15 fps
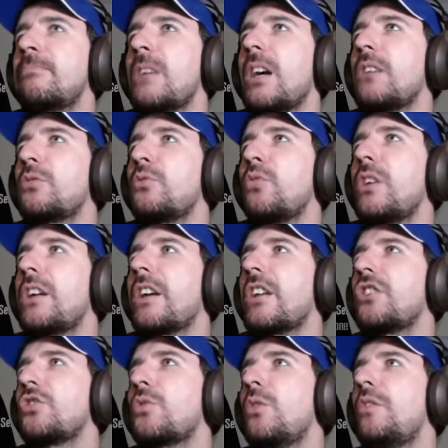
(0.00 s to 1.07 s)
Ah, tu vuoi il
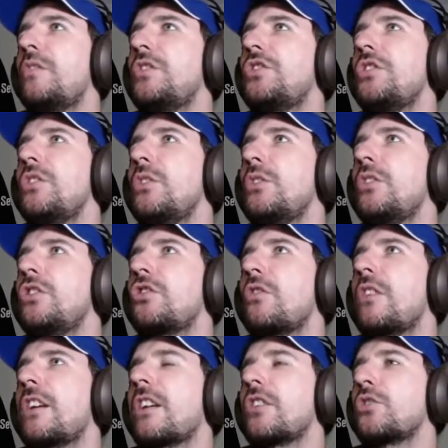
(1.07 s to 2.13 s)
garage quello vicino? Io
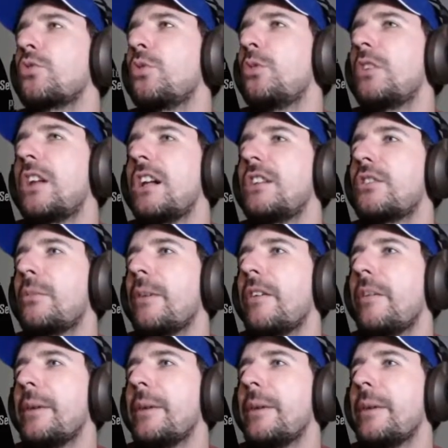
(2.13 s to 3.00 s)
dicevo il garage quello in alto, ma